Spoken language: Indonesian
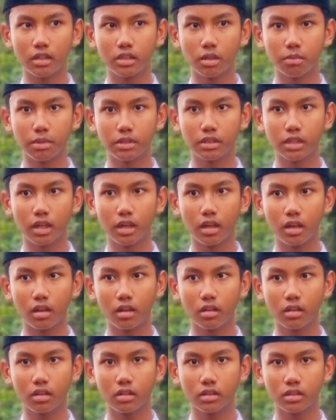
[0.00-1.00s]
dari zaman
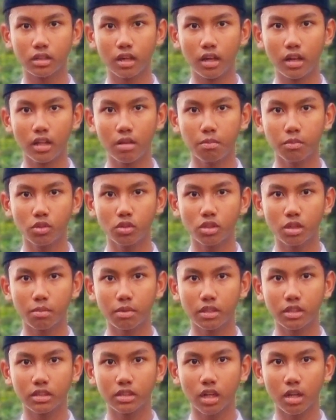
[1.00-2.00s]
jahiliyah menuju
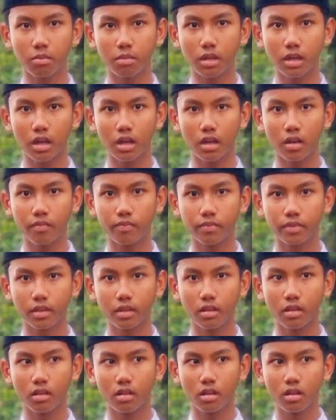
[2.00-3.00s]
zaman Islamiyah.
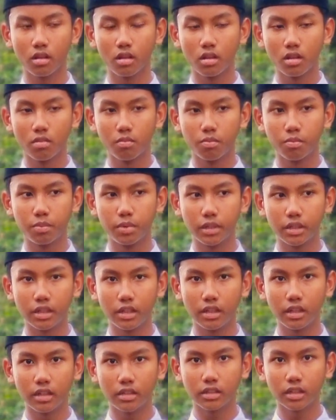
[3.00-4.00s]

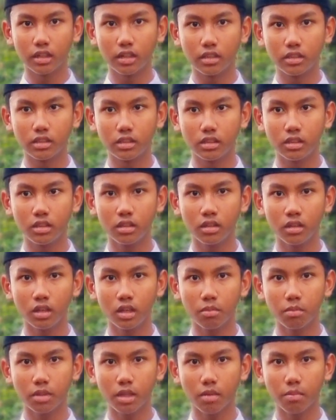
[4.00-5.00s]
Sepertinya saya di sini
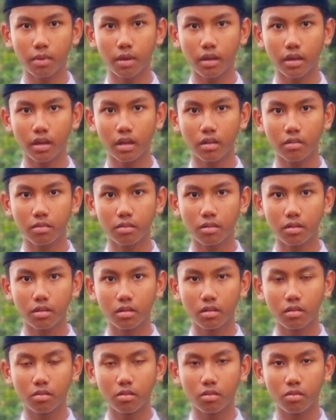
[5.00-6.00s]
ingin menyampaikan
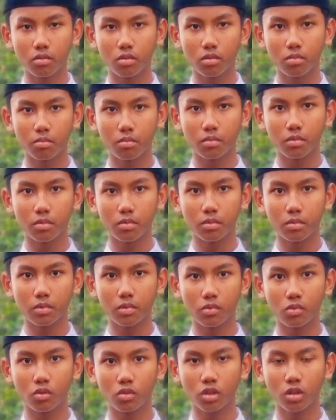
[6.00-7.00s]

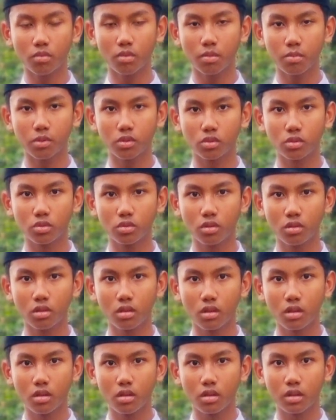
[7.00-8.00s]
ulama yang berjudul
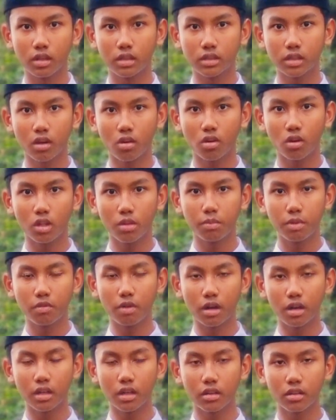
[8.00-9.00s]
kisah Khalid
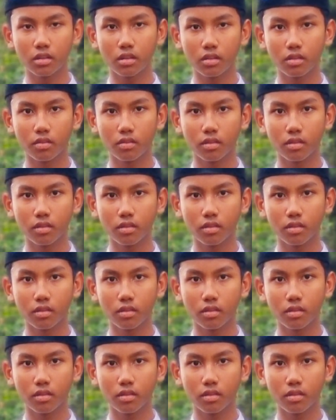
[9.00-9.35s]
bin Walid.